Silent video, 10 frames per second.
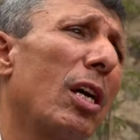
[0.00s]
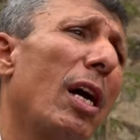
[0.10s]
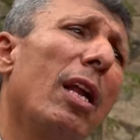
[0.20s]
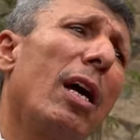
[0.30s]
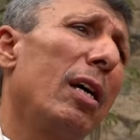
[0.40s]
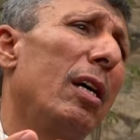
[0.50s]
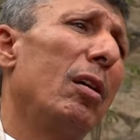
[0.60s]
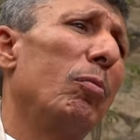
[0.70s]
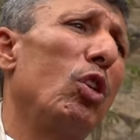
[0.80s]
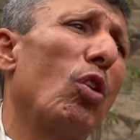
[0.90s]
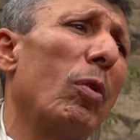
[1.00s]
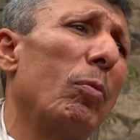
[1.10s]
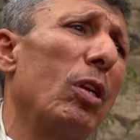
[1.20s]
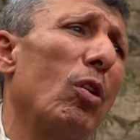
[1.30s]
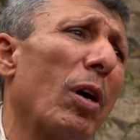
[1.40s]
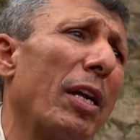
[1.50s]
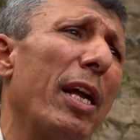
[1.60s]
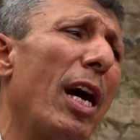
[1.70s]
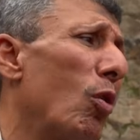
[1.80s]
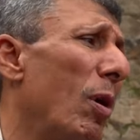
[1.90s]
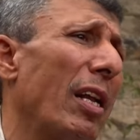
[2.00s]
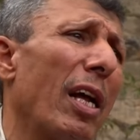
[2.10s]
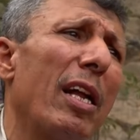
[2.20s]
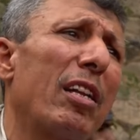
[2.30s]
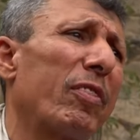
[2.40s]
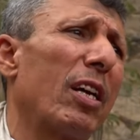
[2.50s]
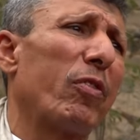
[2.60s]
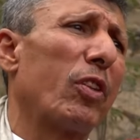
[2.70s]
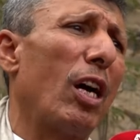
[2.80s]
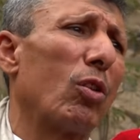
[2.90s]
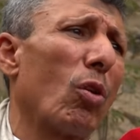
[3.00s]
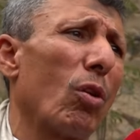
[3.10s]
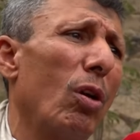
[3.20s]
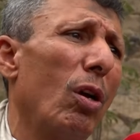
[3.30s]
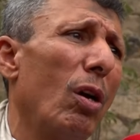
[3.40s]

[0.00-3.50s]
شاء الله من يوم من يوم غدا او بعد غدا تفتح الطرق